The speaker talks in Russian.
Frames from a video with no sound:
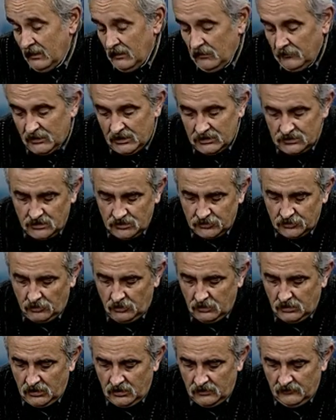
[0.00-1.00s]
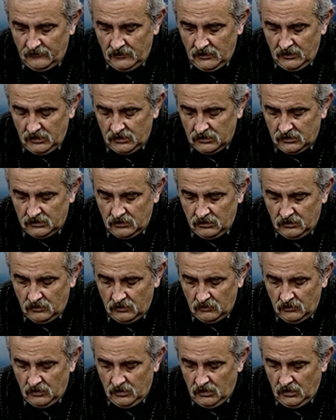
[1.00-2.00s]
Произошел конфликт,
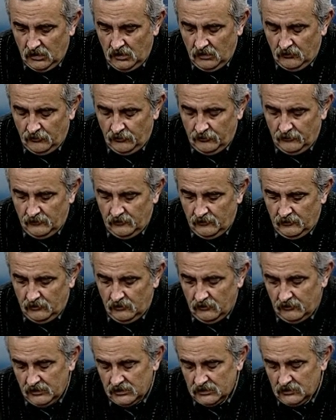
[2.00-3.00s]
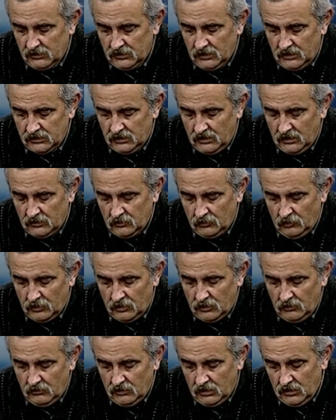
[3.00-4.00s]
в результате
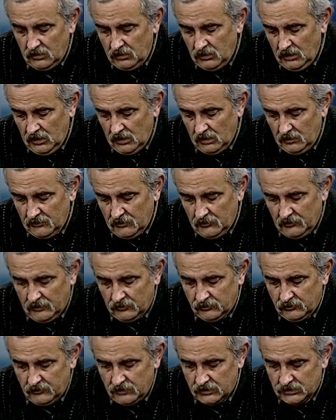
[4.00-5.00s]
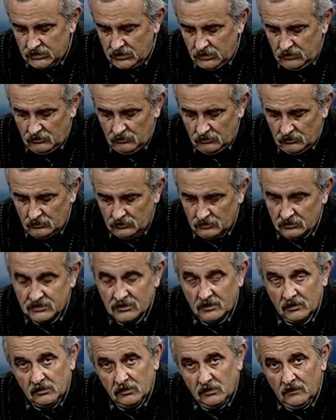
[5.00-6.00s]
которого, якобы по утверждению
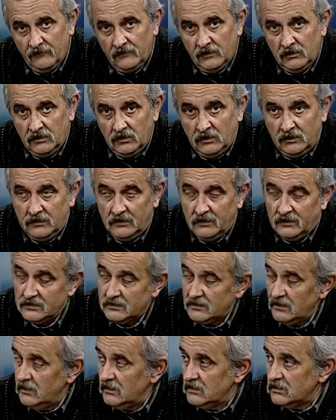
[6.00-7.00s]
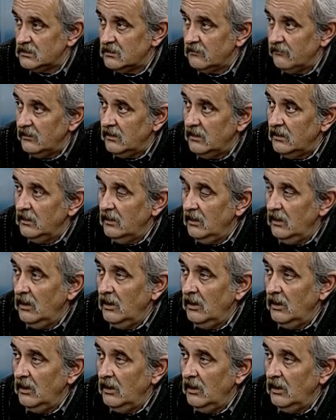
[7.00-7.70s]
страны обвинения и следствия,